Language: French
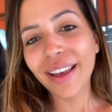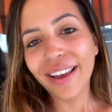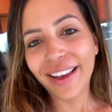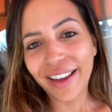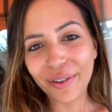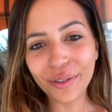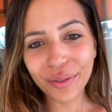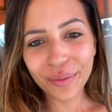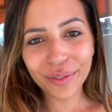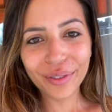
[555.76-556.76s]
Hello tout
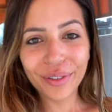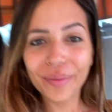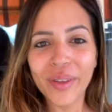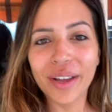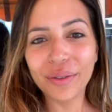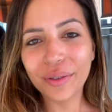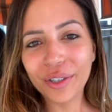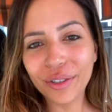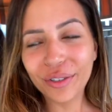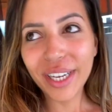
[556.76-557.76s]
le monde Donc
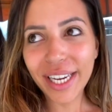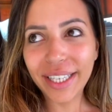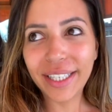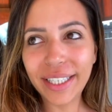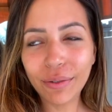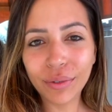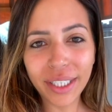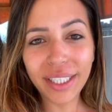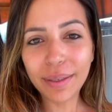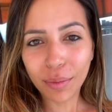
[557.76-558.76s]
aujourd'hui, on
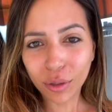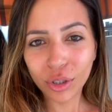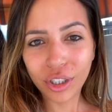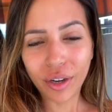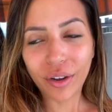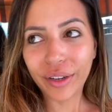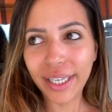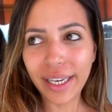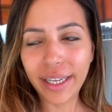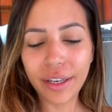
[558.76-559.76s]
est dimanche,
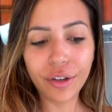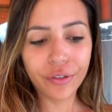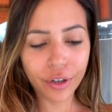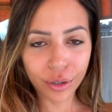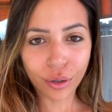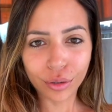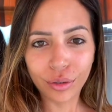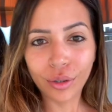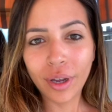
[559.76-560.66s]
il est 9h30.